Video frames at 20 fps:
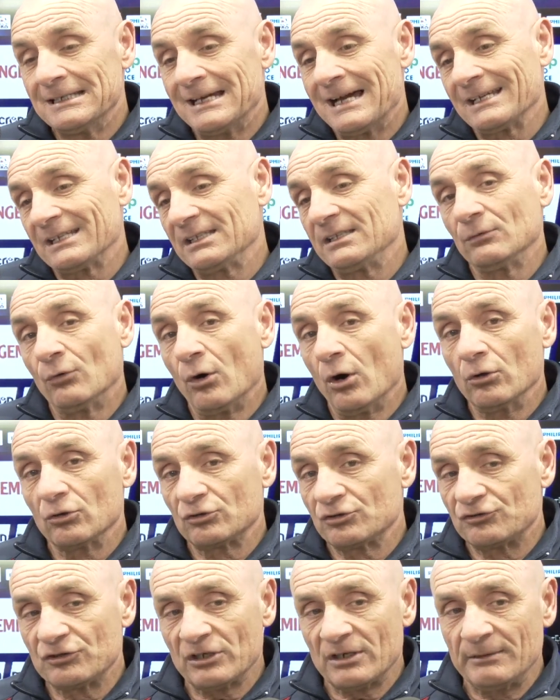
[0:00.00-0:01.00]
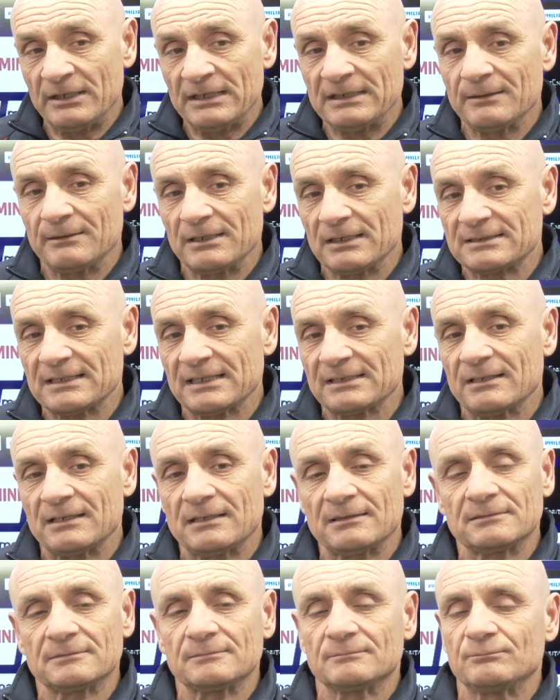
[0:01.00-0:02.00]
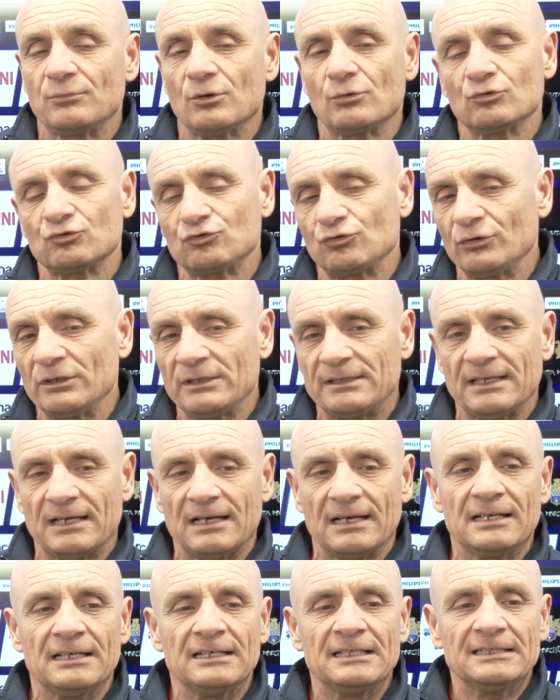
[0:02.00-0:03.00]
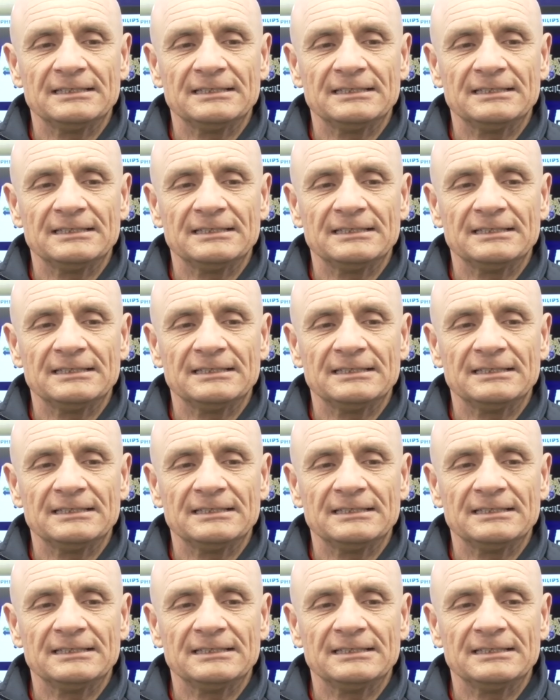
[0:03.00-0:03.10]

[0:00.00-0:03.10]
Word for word: anche di ruolo, sinceramente, perché è stata un po' costruita,